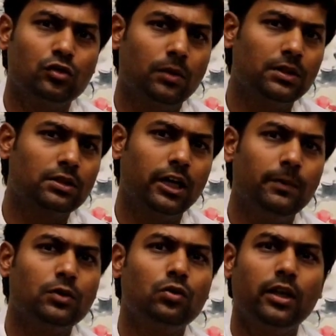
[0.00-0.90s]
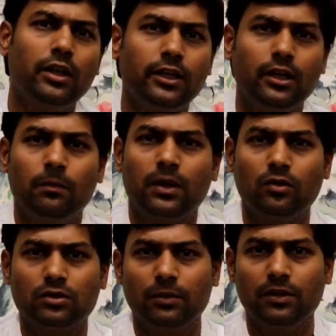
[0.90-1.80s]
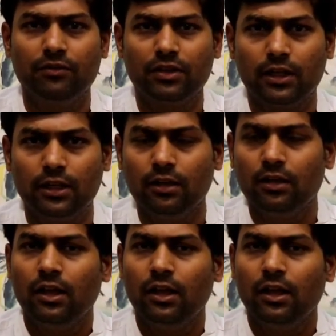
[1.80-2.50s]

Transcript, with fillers: जो अभी इस कड़ी में जुड़े नहीं है मेरा उनसे भी निवेदन है